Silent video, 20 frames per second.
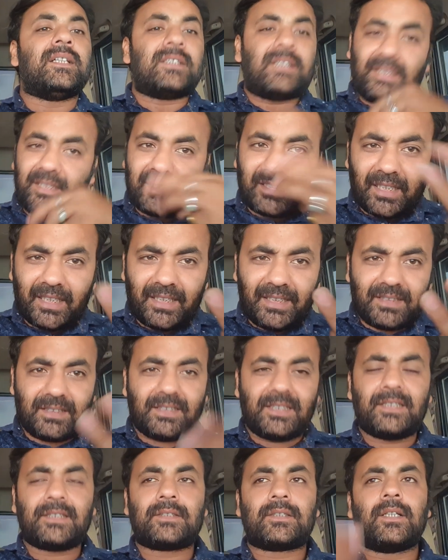तीसरी
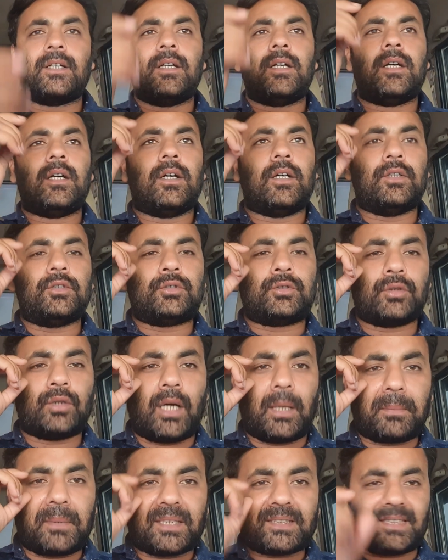चीज़ जो
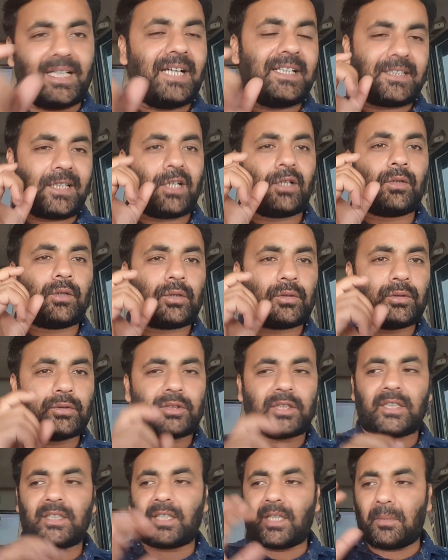आपका सेंटर लॉक
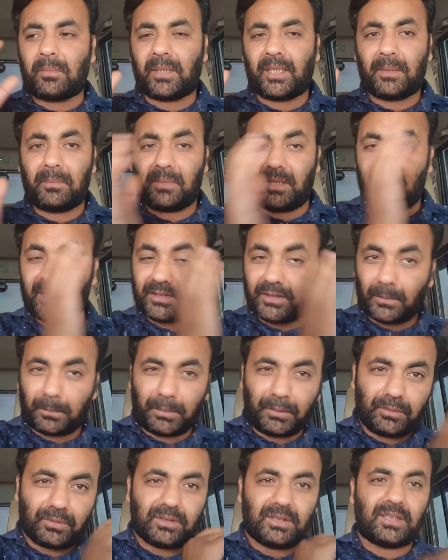होता था हमारे में अलग से
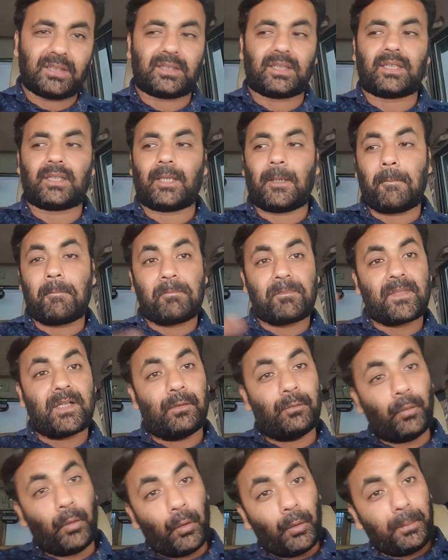फ्यूज देता था
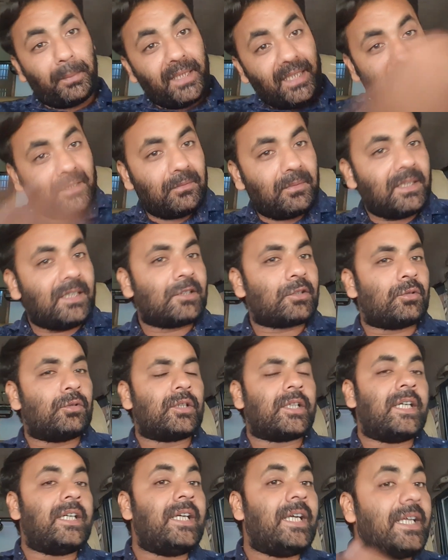वो भी इनबिल्ट हो
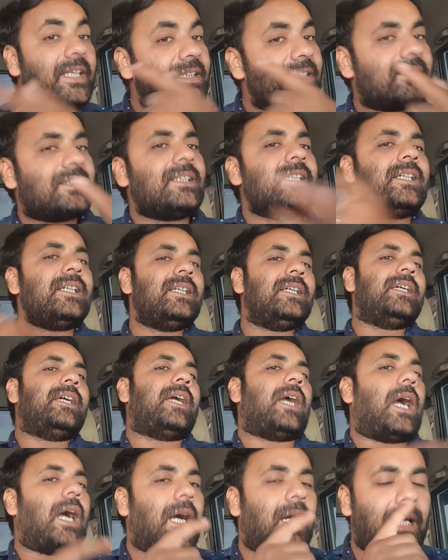गई इसीलिए
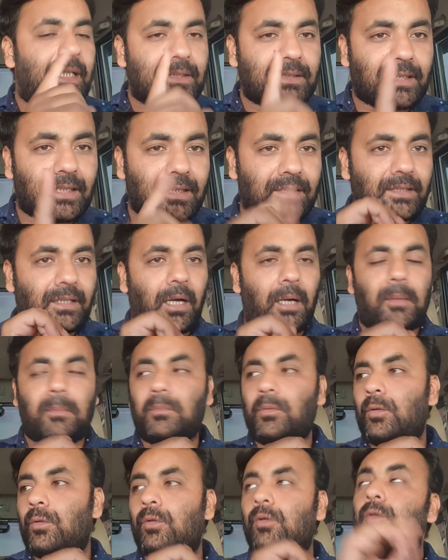आजकल हम
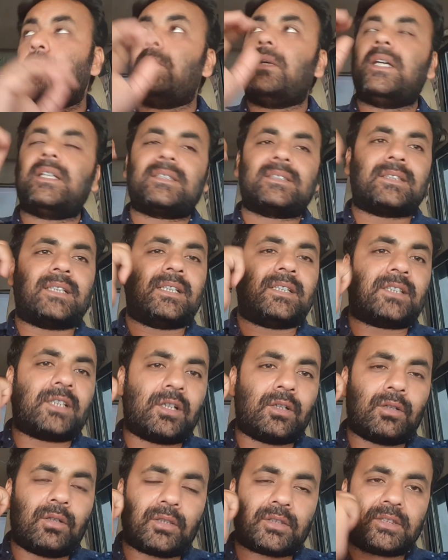लोगों में सेंटर
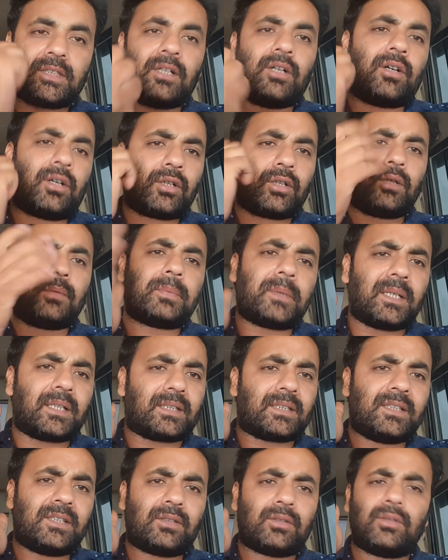लॉक से ऑन ऑफ
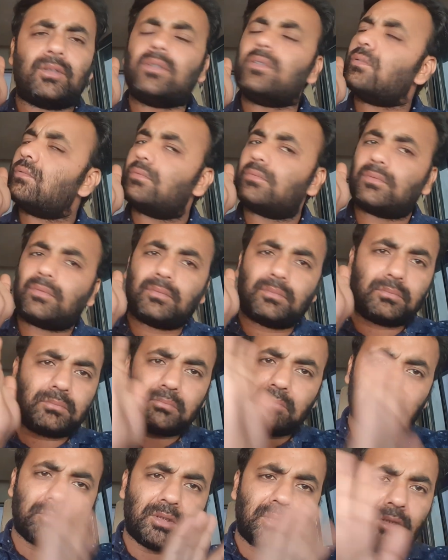करते रहो
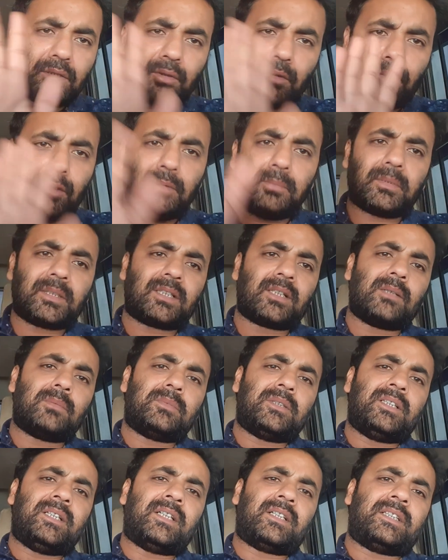कोई मतलब
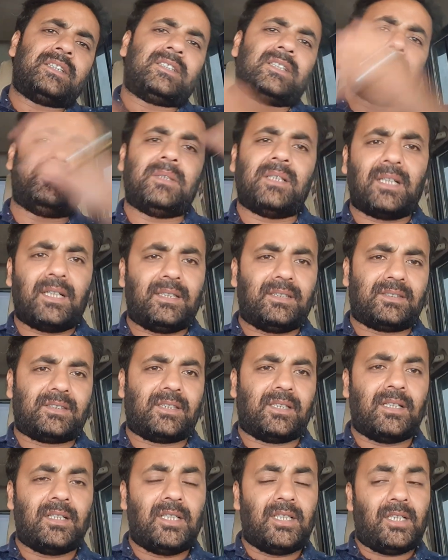नहीं है किसी भी लाइट
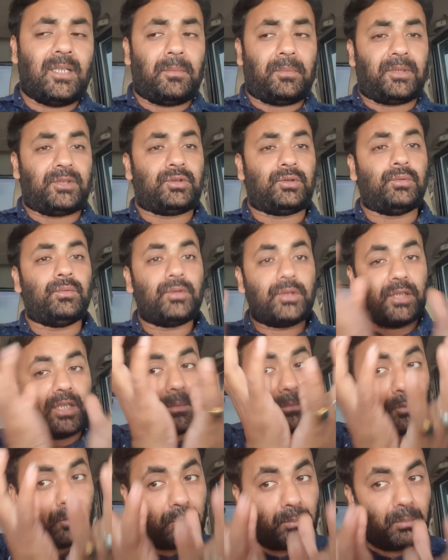से और चूंकि अब वो